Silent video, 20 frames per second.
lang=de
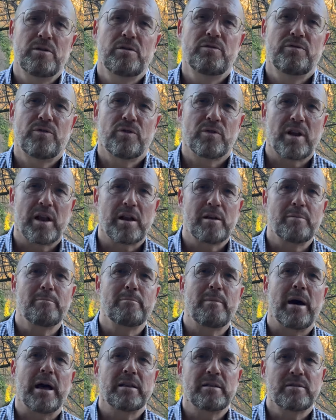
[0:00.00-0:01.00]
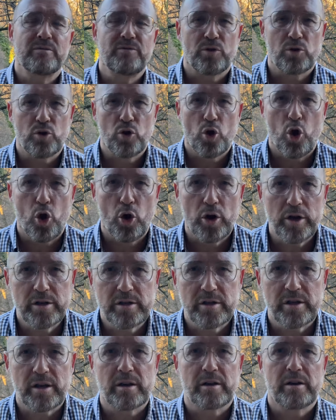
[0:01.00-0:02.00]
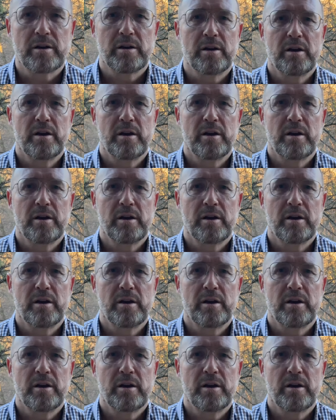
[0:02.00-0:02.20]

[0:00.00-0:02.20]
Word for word: von einem Mann von heute,